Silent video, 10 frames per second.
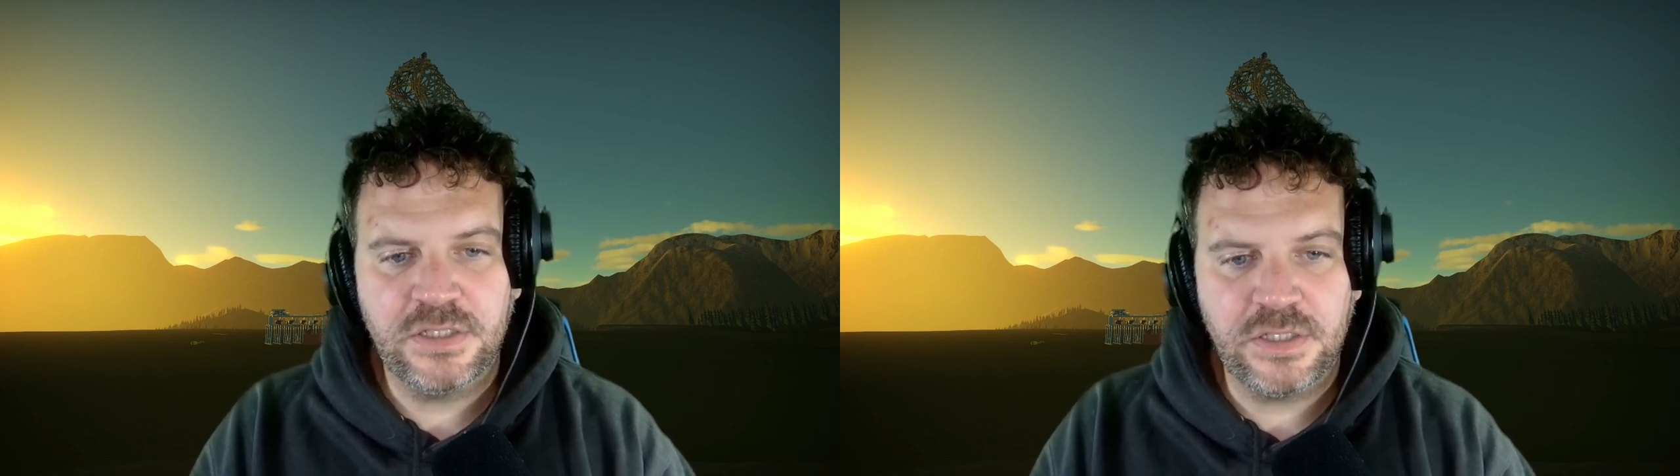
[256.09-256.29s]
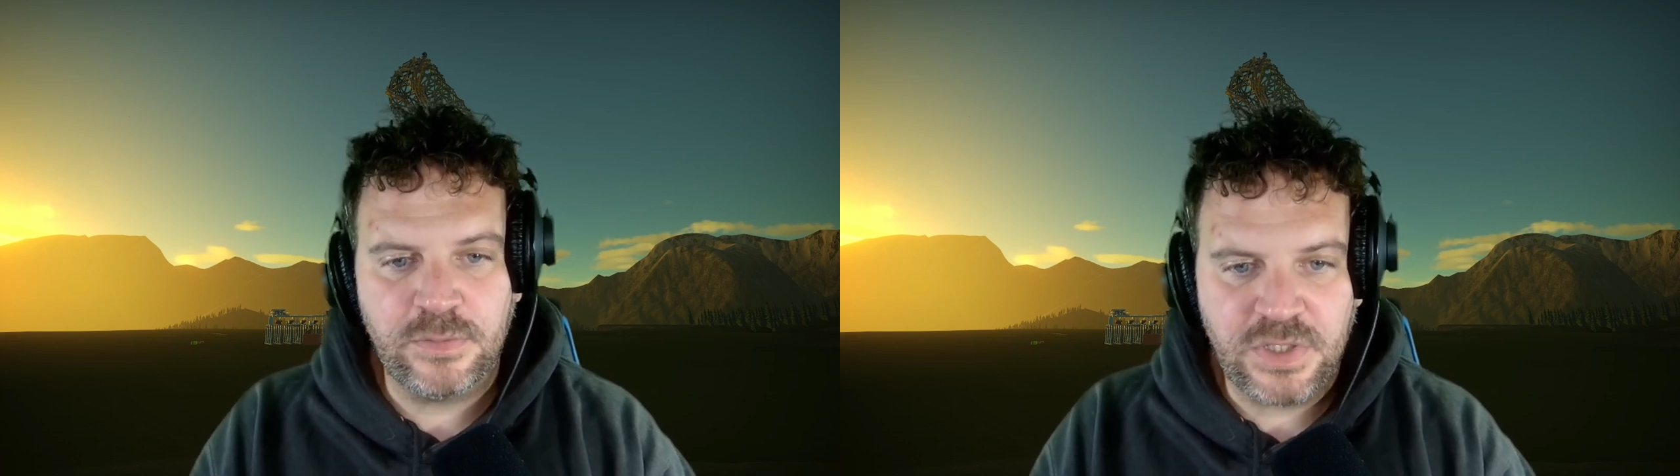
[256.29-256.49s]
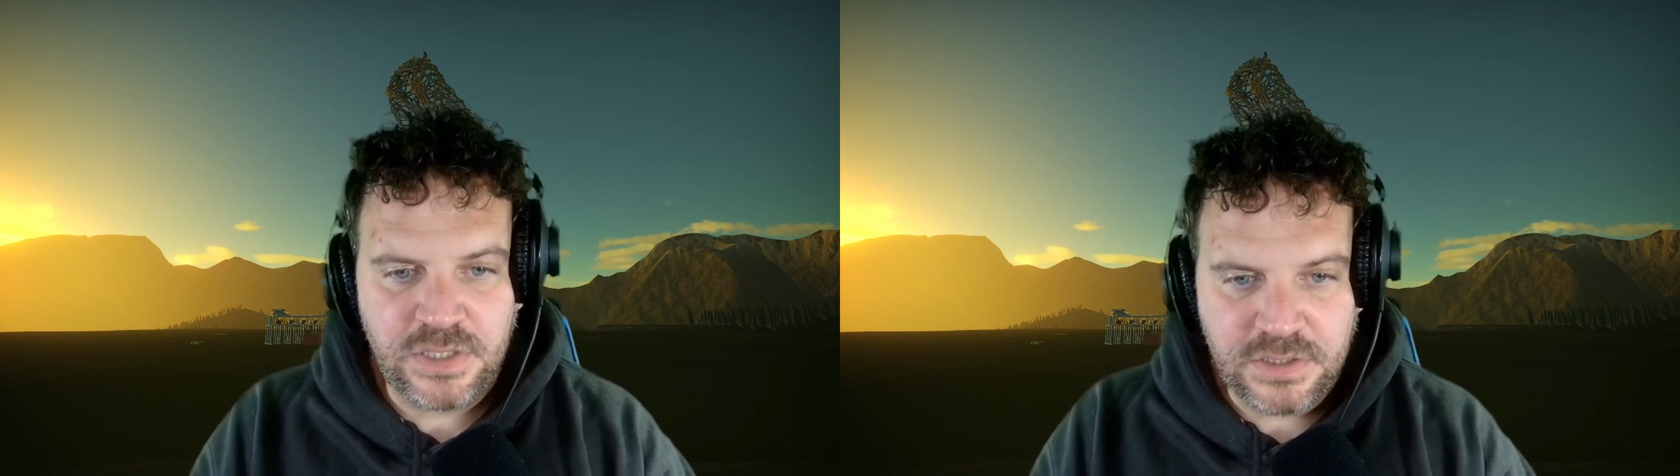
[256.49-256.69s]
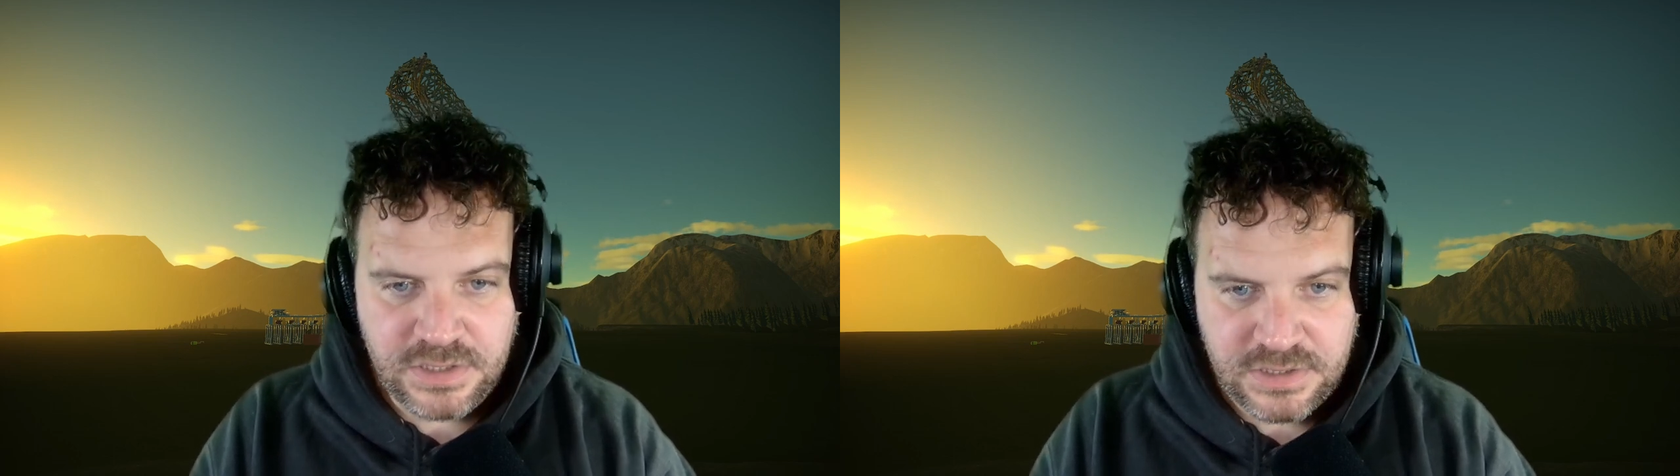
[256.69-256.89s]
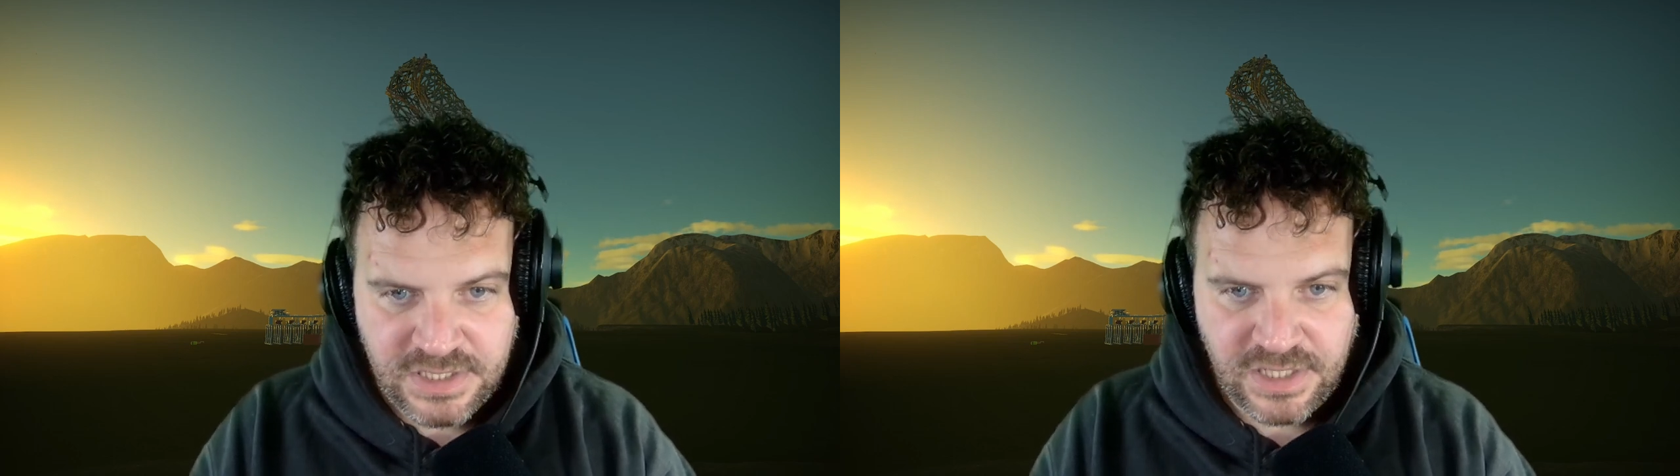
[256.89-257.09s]
im
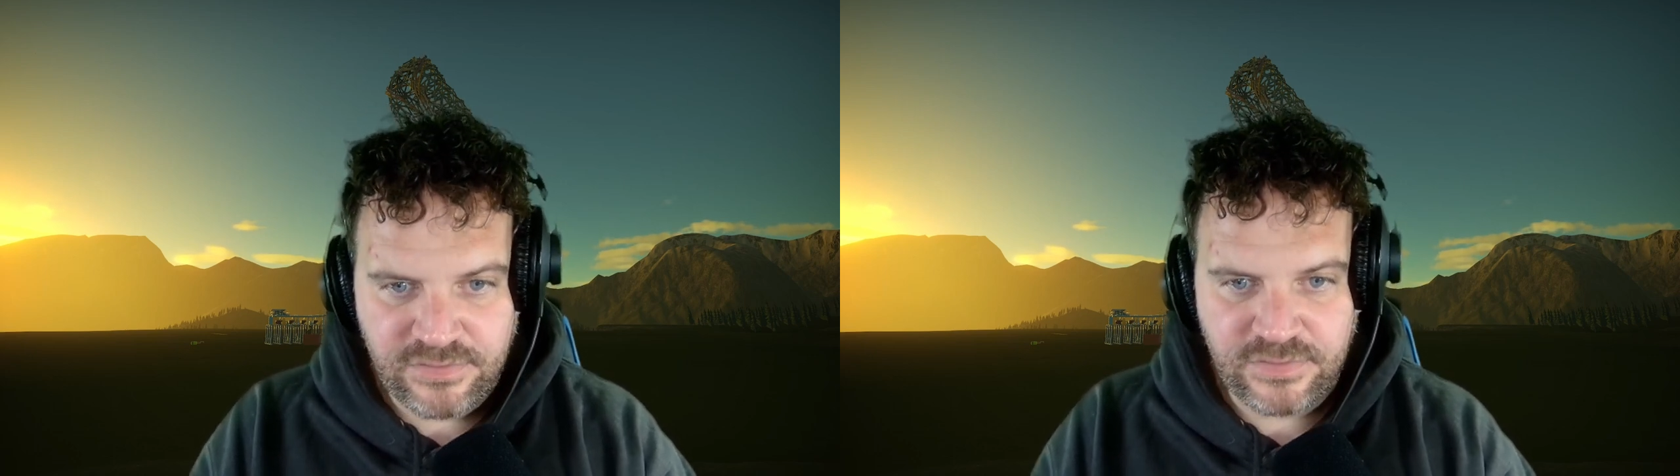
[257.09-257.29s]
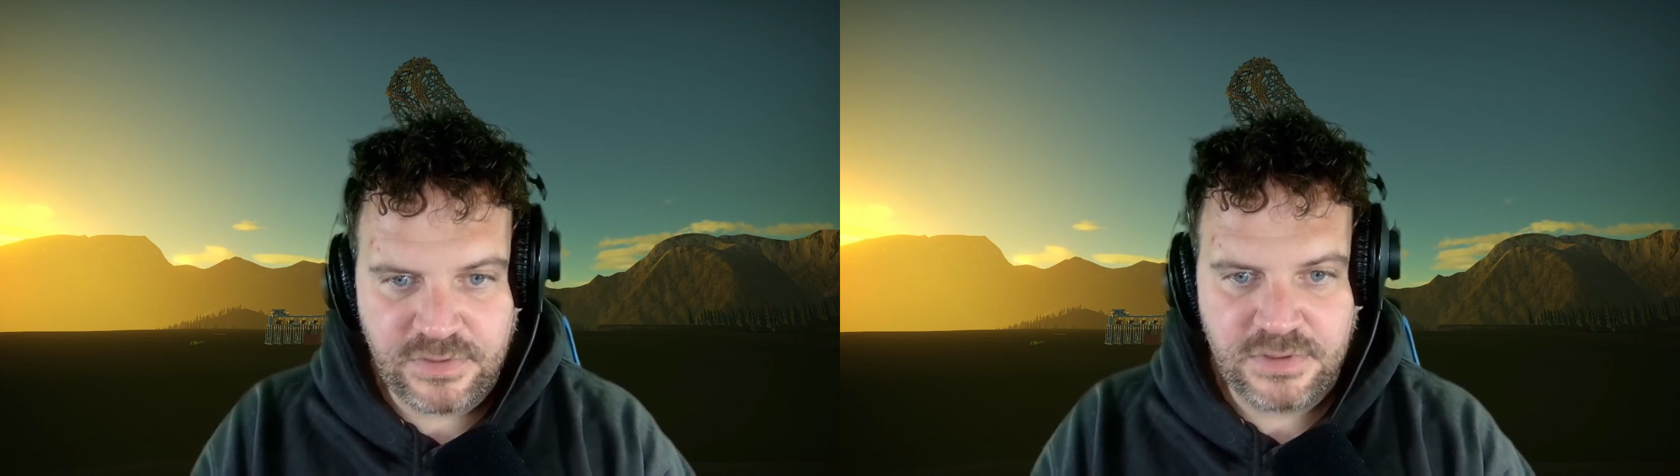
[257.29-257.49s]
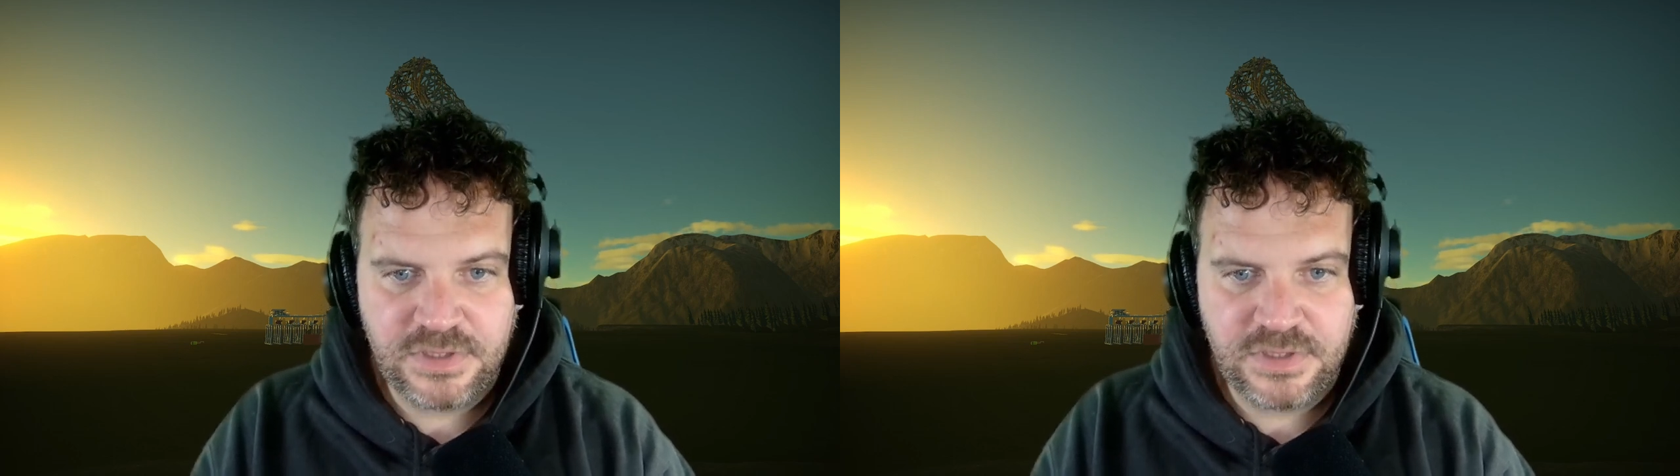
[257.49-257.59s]
Inneren treffen.